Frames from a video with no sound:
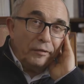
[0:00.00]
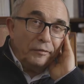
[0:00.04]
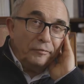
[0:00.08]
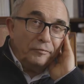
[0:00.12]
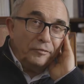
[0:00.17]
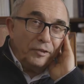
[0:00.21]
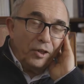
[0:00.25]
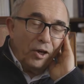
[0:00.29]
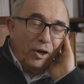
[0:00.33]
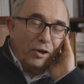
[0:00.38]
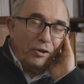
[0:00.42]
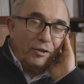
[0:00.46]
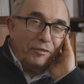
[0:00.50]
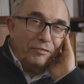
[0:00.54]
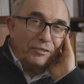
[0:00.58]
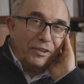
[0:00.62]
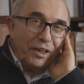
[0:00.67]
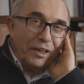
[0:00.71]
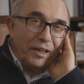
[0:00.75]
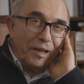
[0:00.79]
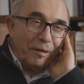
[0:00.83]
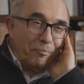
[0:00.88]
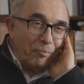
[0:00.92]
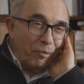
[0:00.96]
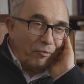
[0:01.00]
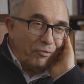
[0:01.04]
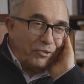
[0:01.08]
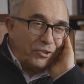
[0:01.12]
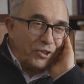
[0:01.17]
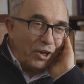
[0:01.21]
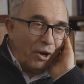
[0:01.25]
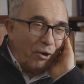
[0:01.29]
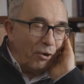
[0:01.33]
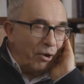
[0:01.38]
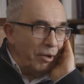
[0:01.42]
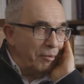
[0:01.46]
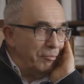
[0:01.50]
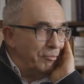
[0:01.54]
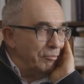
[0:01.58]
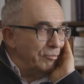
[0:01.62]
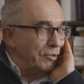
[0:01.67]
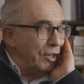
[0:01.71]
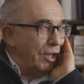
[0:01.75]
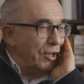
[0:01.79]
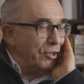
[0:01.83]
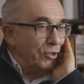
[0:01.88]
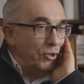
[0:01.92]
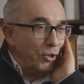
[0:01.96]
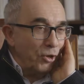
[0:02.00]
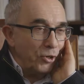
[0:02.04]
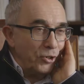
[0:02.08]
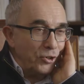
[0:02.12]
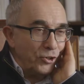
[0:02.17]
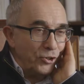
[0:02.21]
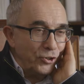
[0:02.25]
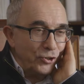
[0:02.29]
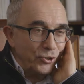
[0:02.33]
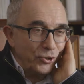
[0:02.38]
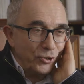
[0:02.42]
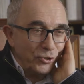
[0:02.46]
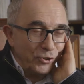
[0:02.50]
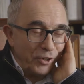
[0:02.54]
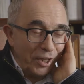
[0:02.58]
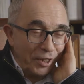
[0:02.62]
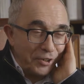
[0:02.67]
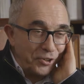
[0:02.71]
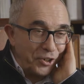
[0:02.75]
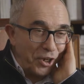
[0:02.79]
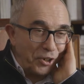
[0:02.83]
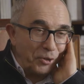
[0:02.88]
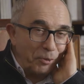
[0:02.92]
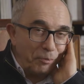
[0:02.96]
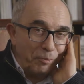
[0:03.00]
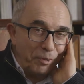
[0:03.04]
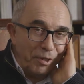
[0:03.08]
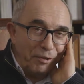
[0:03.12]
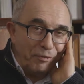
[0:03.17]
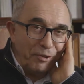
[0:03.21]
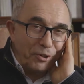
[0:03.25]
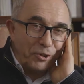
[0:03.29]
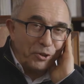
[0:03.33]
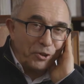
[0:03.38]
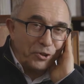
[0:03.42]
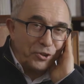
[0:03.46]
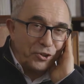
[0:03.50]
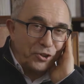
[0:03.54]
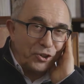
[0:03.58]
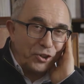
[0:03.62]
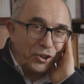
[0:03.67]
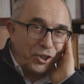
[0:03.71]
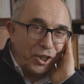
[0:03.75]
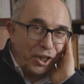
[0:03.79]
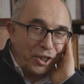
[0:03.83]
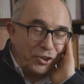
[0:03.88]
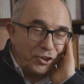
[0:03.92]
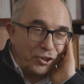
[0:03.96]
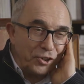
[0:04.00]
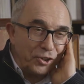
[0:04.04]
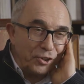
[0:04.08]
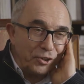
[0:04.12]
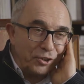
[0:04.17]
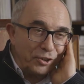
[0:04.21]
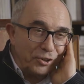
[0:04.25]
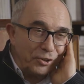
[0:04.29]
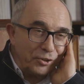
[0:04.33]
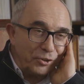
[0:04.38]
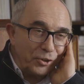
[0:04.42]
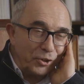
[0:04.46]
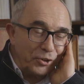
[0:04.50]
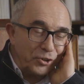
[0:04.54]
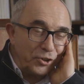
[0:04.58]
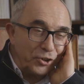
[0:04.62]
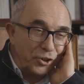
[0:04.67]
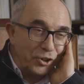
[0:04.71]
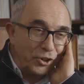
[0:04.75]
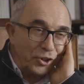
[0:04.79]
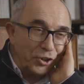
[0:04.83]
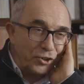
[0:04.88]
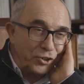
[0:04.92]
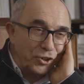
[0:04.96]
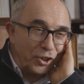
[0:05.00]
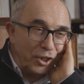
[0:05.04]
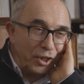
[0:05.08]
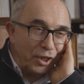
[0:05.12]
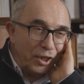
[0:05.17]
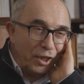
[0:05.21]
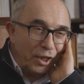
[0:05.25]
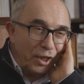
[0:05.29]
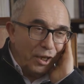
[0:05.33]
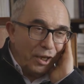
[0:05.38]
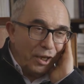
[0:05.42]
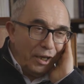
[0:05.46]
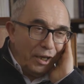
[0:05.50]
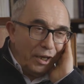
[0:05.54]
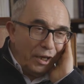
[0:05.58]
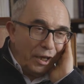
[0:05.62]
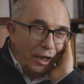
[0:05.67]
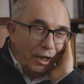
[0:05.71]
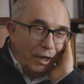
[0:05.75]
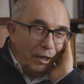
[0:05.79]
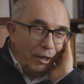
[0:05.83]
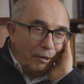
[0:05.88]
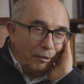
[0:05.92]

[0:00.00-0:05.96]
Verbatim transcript: No i wtedy ja powiedziałem, tak dość, tak żartobliwie, dość cynicznie, dość cynicznie uh,